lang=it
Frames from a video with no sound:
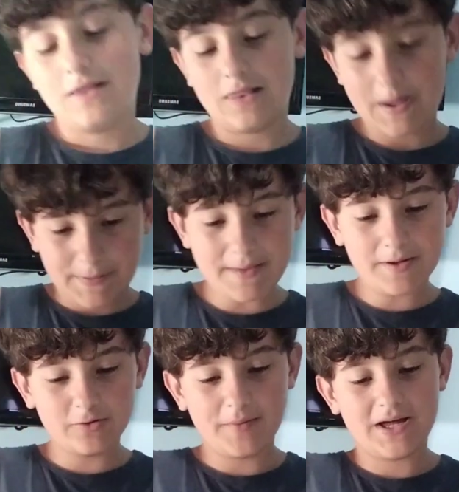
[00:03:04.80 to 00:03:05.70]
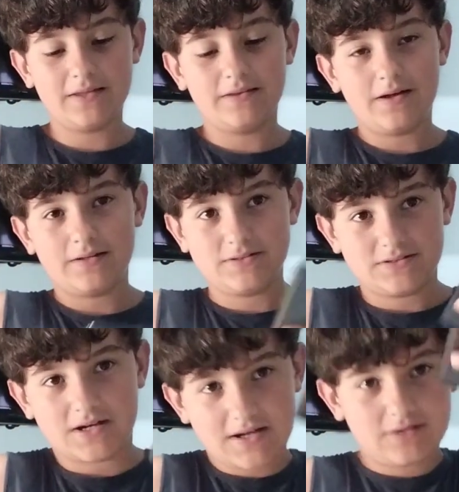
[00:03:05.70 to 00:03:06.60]
La prima domanda di
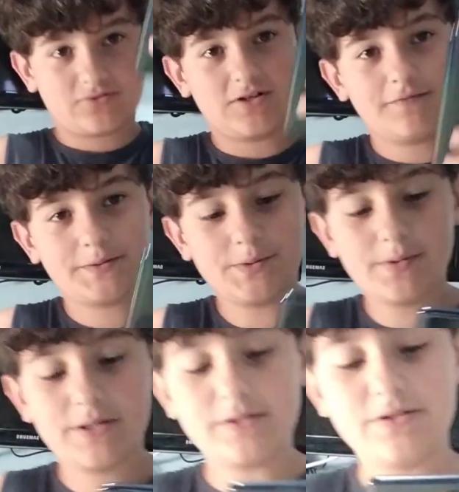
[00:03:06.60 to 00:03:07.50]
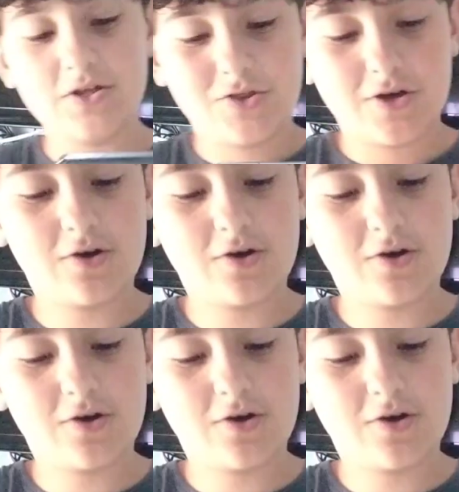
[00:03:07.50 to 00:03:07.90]
Caro Salvatore dice